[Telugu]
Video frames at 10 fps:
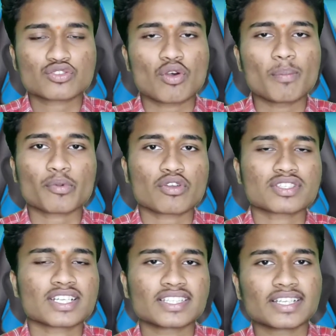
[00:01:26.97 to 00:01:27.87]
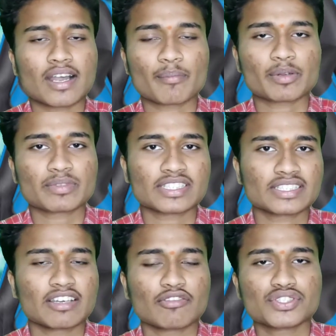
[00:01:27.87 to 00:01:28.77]
సో ప్రోజర్ అయితే కాంప్రమైజ్
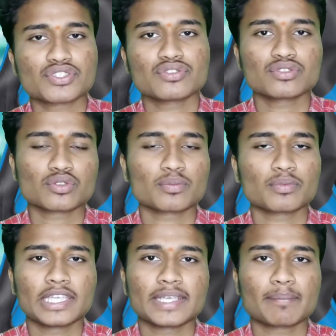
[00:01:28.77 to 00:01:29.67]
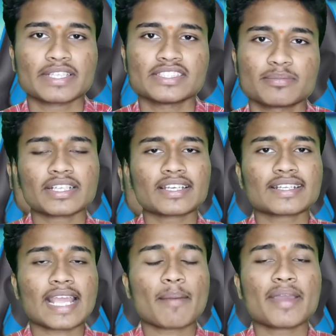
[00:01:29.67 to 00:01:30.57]
అయితే అవ్వచ్చు సో ఈ బడ్జెట్ ఇంకా
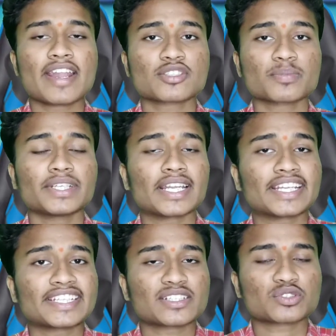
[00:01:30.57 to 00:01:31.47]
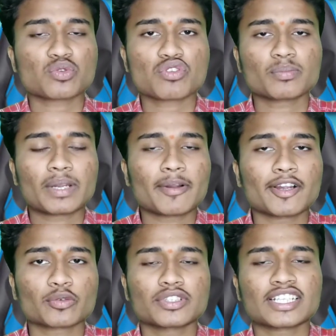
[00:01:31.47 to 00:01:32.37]
ర్యామ్ మేనేజ్మెంట్ అలాగే ఇంటర్నల్ స్టోరేజ్ మనం
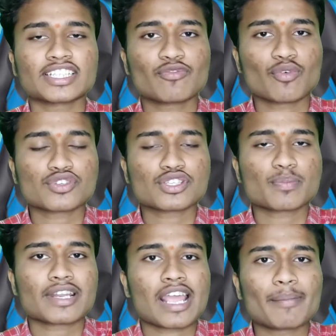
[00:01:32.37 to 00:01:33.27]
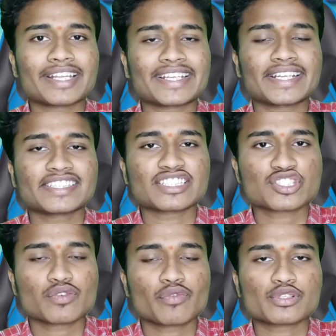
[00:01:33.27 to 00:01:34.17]
వాడుకున్నట్లయితే ఫోర్ జీబీ ర్యామ్ అలాగే
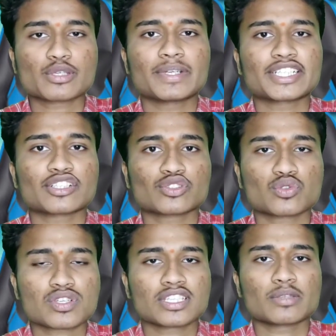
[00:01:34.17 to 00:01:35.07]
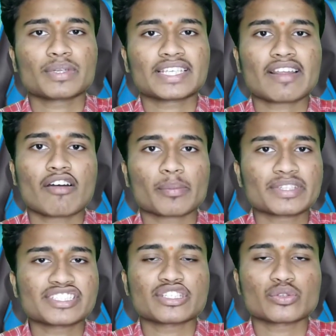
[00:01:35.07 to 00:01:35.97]
సిక్స్ టు ఫోర్ జీబీ ఇంటర్నల్ స్టోరేజ్ అయితే మనకి రావడం
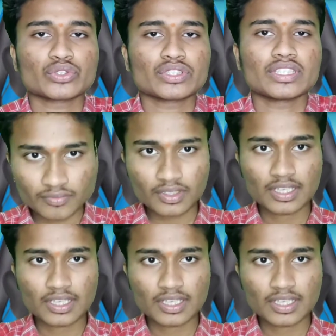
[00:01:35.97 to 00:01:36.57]
అయితే జరుగుతుంది